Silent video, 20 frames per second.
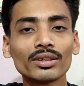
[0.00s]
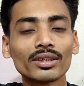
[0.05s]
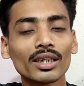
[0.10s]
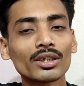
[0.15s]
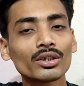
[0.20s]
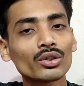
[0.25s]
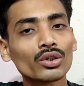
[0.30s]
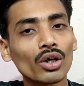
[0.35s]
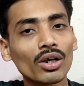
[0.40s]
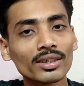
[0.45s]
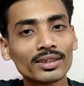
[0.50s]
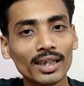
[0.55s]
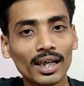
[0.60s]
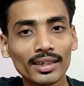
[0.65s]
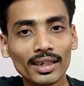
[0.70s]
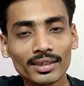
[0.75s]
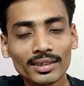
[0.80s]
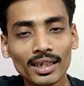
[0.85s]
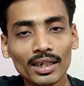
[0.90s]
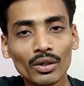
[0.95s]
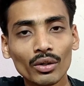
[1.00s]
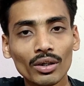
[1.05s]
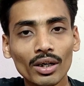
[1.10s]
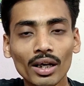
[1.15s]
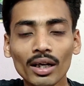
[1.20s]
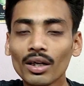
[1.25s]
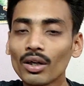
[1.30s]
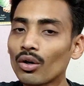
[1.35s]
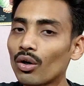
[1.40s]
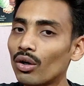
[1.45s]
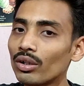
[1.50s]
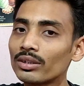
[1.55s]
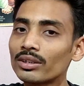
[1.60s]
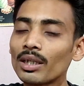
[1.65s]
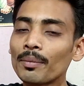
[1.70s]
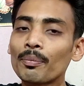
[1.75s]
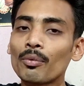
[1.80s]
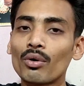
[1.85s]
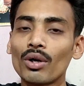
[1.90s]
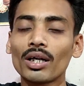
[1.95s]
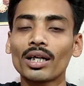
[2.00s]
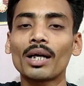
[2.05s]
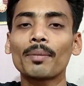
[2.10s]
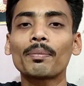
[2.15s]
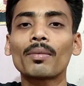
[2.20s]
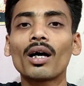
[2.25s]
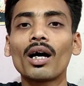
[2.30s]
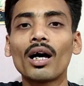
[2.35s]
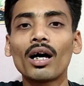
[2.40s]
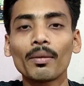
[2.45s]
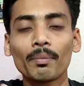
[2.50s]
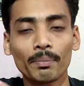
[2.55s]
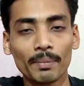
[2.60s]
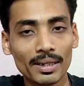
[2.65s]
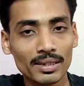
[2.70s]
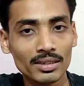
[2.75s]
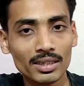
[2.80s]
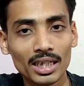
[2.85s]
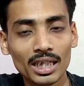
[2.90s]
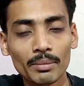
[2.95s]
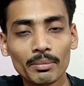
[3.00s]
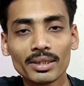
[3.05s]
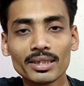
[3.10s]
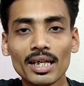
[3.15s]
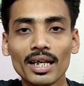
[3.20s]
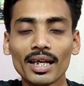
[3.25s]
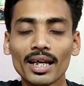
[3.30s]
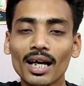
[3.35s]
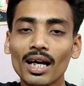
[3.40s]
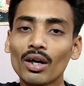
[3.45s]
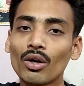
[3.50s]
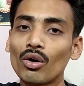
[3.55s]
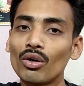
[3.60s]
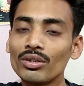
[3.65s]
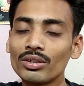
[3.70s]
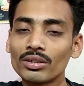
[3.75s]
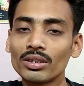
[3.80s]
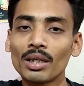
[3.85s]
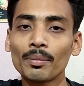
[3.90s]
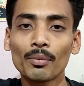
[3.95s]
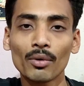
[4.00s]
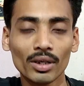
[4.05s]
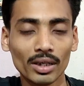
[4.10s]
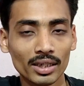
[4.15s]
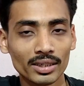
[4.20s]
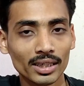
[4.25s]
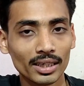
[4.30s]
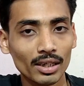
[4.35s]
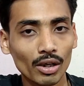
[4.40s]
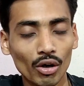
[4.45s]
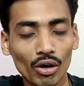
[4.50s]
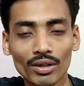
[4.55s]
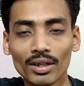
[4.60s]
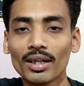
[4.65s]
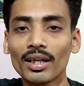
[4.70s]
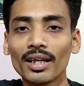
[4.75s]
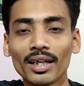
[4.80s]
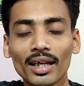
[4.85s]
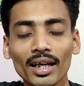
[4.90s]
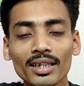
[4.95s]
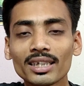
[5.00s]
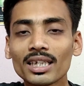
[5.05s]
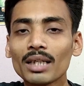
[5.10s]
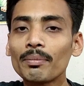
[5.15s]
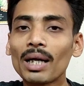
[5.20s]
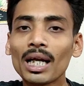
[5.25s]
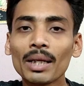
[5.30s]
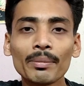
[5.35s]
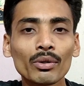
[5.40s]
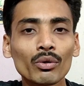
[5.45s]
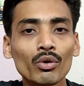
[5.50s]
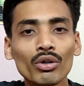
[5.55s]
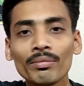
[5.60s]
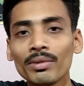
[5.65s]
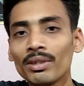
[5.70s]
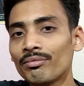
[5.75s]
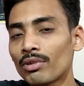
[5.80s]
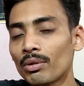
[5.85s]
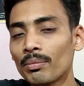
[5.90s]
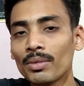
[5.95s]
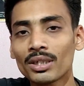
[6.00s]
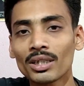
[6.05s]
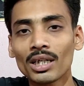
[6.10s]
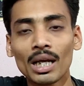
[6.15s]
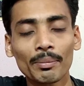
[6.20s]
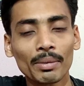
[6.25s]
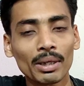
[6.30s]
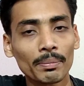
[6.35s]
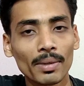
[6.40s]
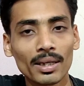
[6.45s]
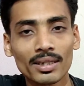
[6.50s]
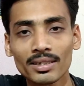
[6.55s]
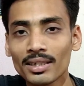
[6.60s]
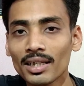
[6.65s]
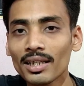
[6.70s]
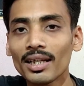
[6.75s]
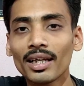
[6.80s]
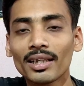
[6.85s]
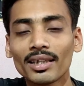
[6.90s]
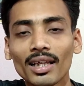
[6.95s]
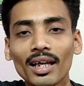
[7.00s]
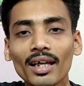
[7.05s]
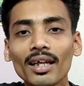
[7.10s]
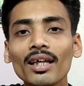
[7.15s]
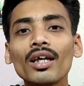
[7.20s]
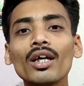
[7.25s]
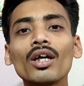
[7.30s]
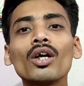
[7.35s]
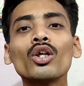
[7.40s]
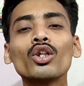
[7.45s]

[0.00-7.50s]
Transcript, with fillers: कौन सा स्टॉक ज़्यादा सेल होगा कौन सा प्रोडक्ट आपका बेस्ट सेलिंग में जाएगा कौन सा प्रोडक्ट का ज़्यादा ऑर्डर आएगा इसके बारे में कोई भी इन्फॉर्मेशन आपके पास नहीं रहता है